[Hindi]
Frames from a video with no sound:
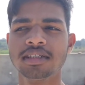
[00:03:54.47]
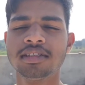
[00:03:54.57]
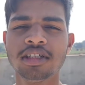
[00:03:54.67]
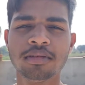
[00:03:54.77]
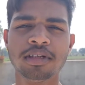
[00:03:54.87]

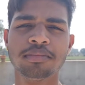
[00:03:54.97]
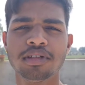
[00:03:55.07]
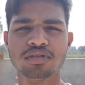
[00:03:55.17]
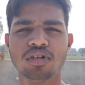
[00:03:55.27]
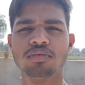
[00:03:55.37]
सस्ती अभी
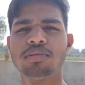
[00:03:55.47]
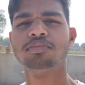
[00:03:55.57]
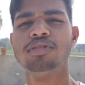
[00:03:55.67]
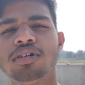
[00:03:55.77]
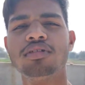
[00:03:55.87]
अपना शौक भी
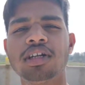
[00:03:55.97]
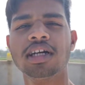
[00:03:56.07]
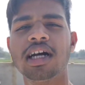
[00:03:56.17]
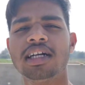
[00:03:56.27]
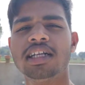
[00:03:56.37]
पूरा हो रहा
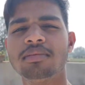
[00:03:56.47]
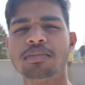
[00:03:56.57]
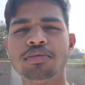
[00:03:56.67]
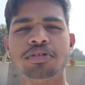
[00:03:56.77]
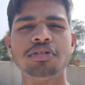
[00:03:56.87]
है गार्डनिंग
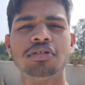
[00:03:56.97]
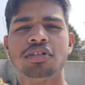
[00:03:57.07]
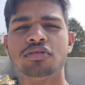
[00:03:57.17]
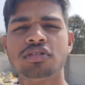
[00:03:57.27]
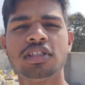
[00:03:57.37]
भी पूरी हो रही
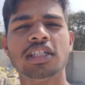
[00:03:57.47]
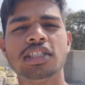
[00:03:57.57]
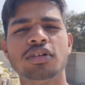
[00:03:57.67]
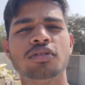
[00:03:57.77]
है तो उससे अच्छा